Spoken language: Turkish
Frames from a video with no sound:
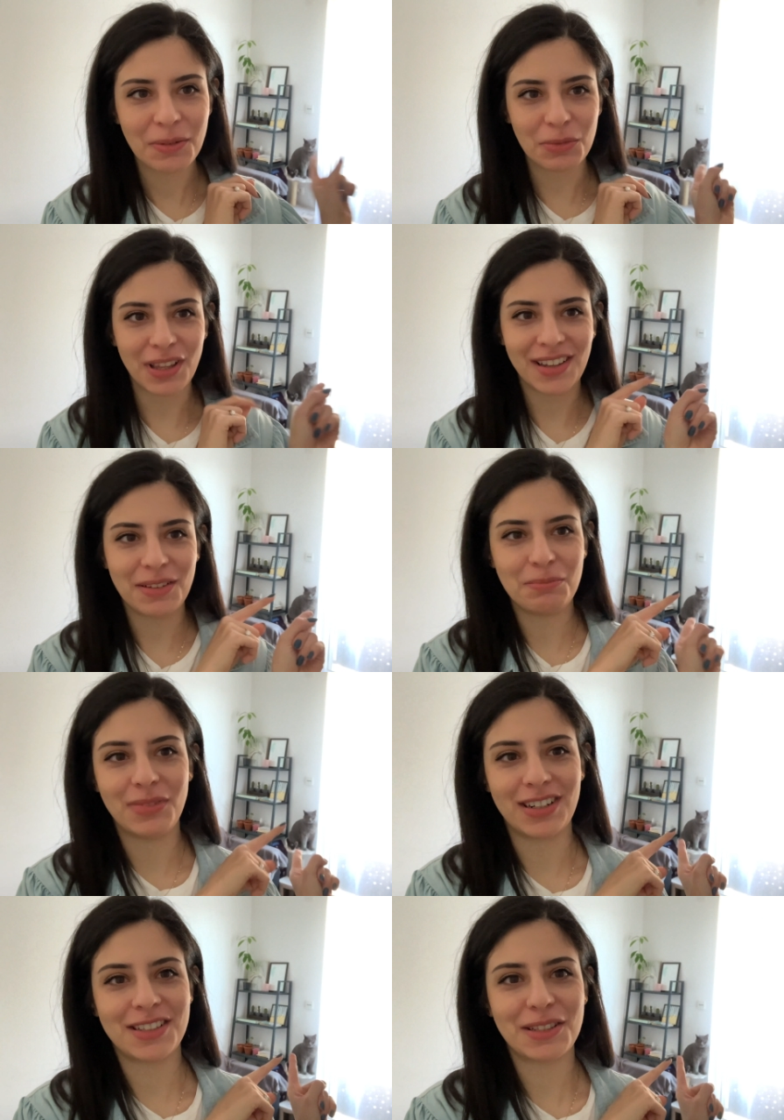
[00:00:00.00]
Bu da
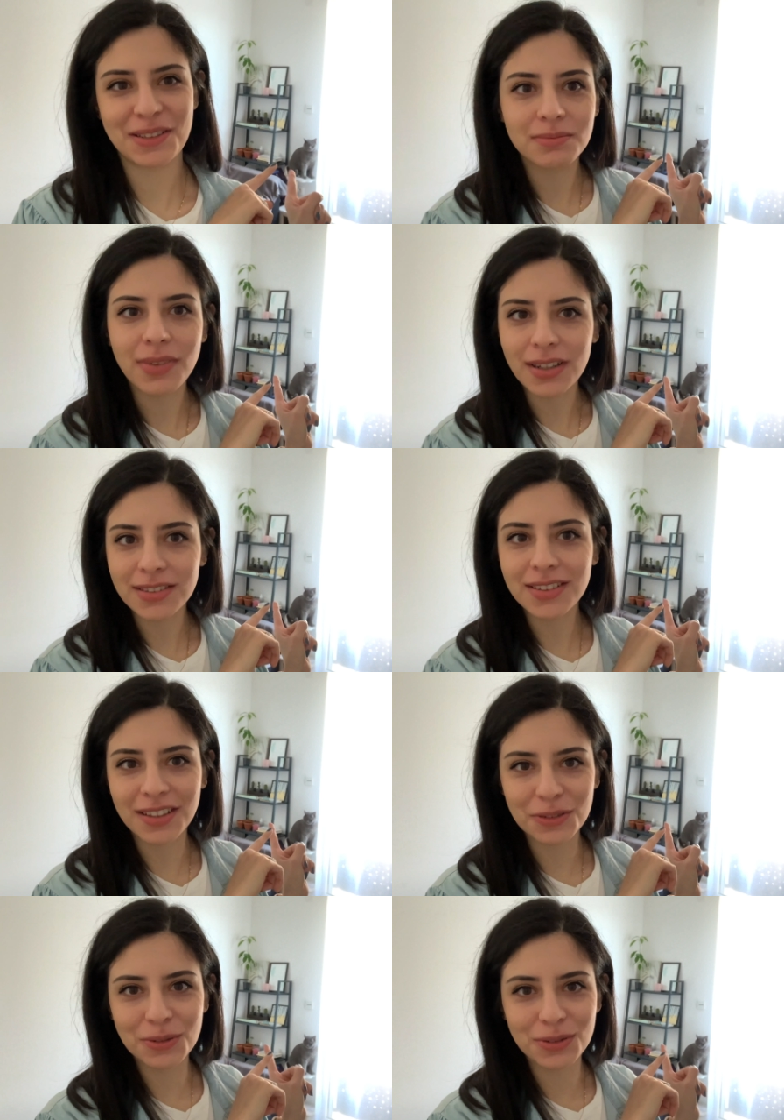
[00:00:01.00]
Mars. Mars'ı
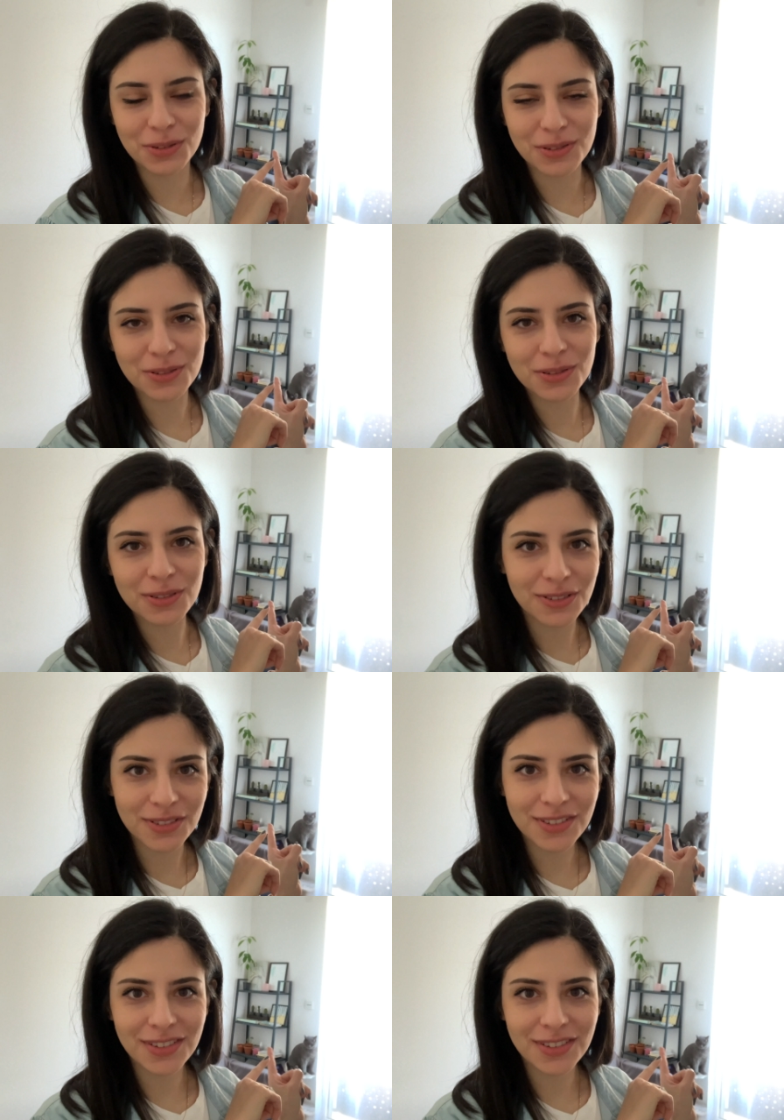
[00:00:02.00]
tanıyorsunuzdur